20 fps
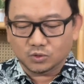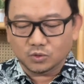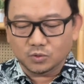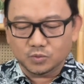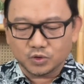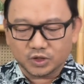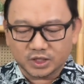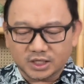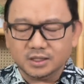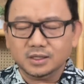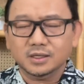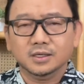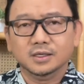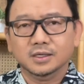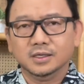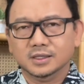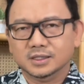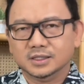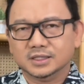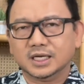Itu
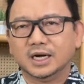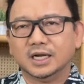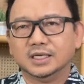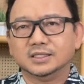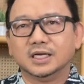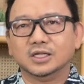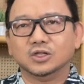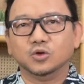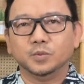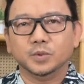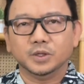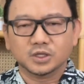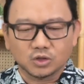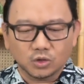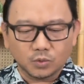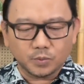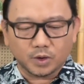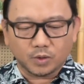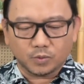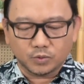mungkin salah satu
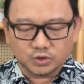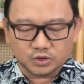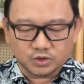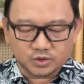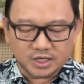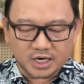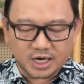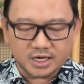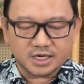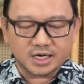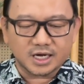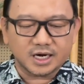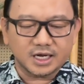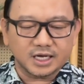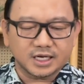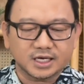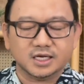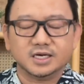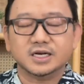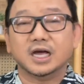bentuk perwujudan
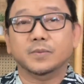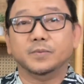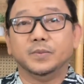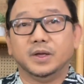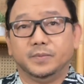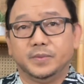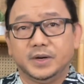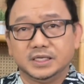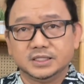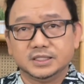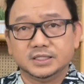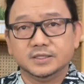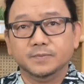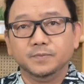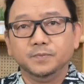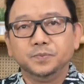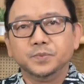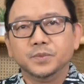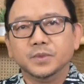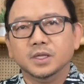dari kehendak
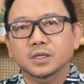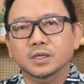bebas.